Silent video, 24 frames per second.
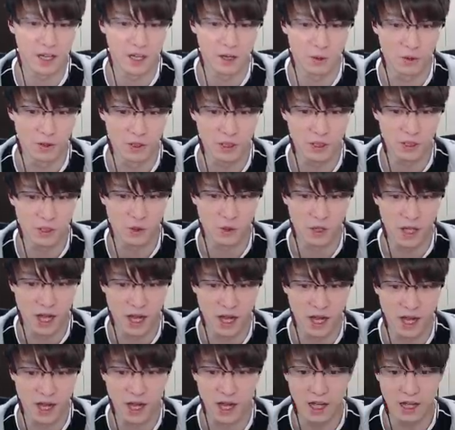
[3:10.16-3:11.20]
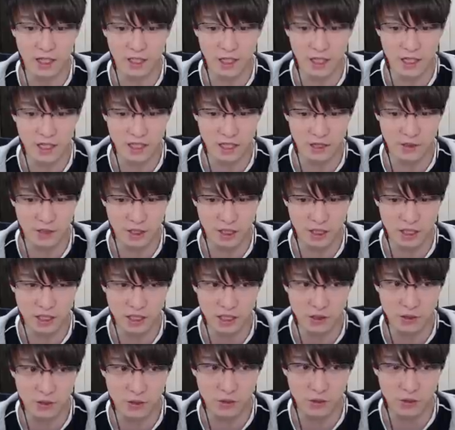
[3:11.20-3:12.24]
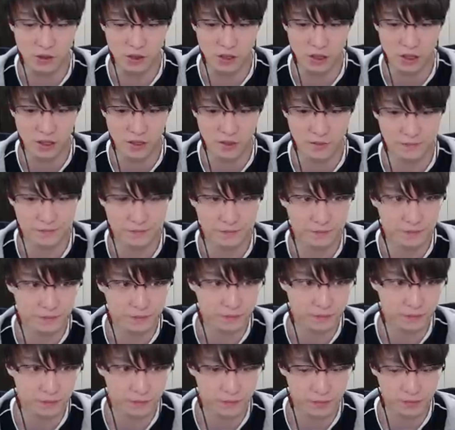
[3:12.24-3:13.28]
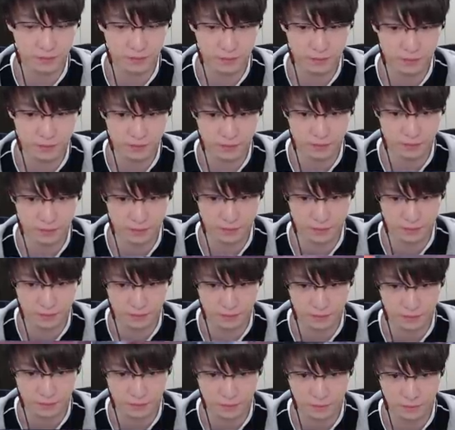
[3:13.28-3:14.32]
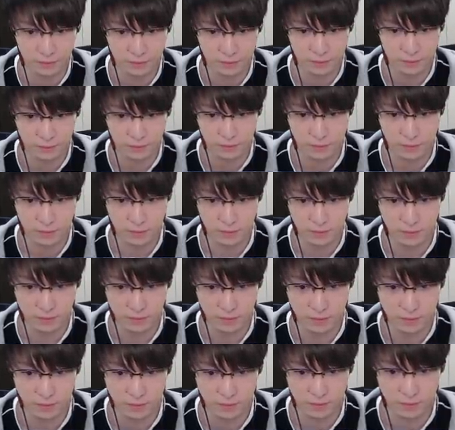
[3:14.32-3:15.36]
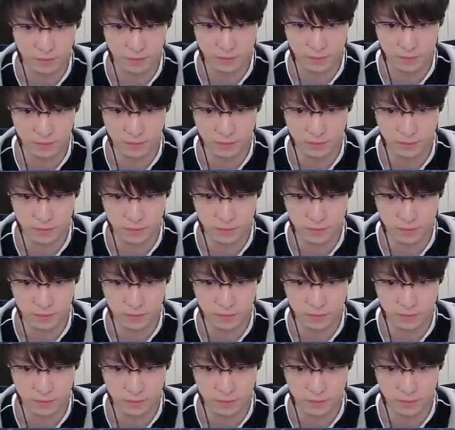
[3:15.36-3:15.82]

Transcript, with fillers: のストな対策されていく。うん。うーん。や